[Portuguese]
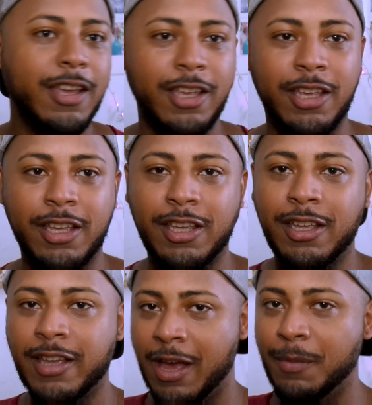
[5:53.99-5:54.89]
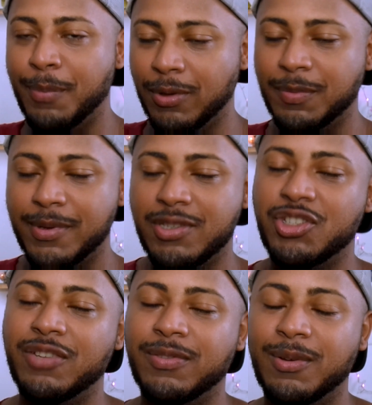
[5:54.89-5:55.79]
E é um ponto
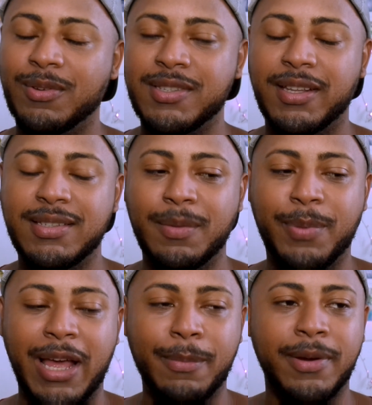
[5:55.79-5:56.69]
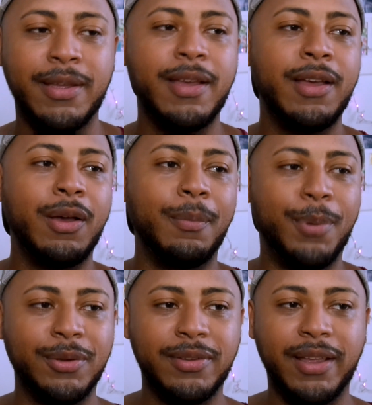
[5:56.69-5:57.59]
positivo que eu gostei desse primer.
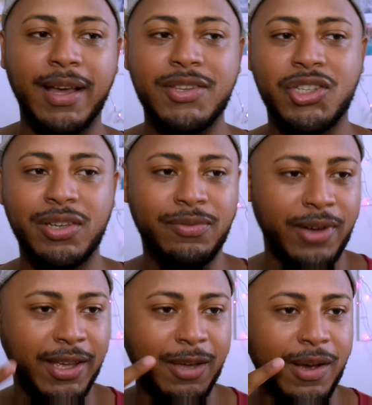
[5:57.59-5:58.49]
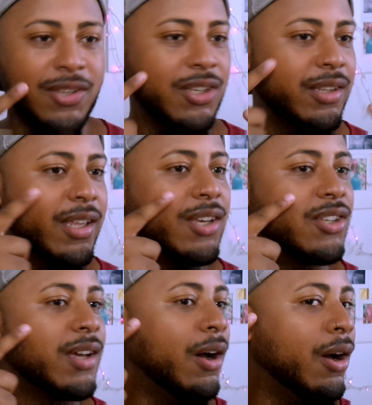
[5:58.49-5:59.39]
Um ponto negativo é que eu acho que
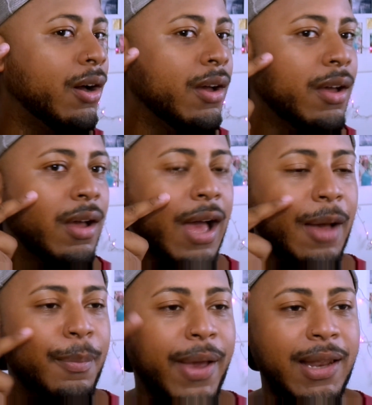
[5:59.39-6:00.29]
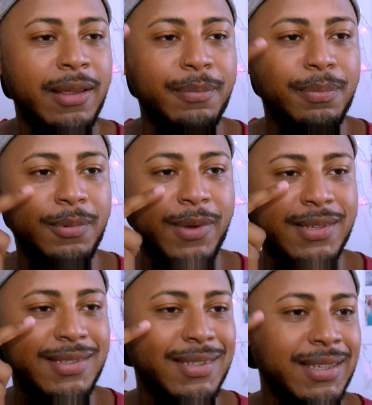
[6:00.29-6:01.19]
deixa, ó, a pele
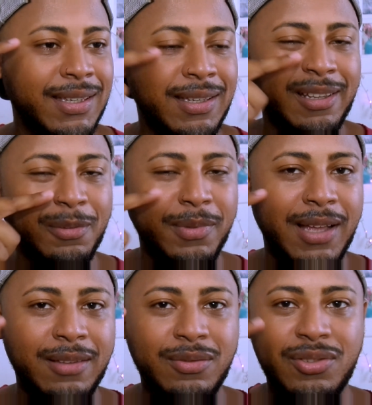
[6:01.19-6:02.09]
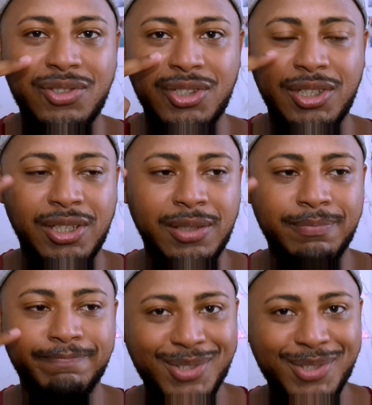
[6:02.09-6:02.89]
com esse iluminado de